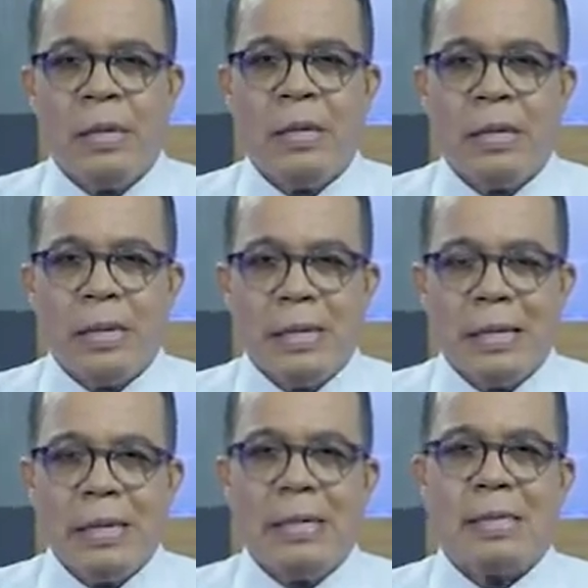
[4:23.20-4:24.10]

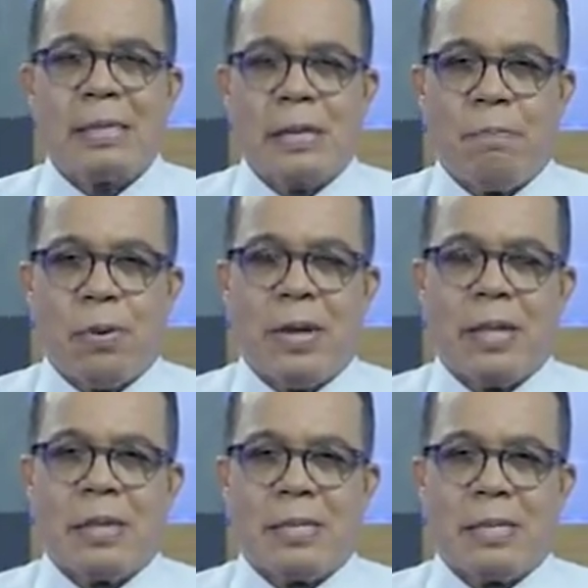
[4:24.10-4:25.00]
y se puede
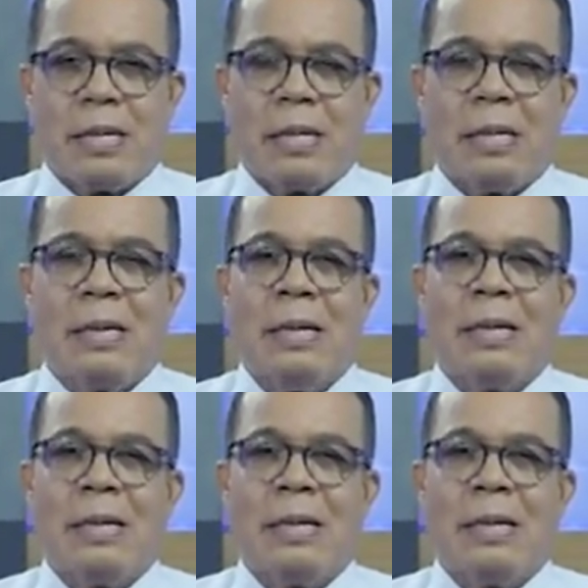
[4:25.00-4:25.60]
decir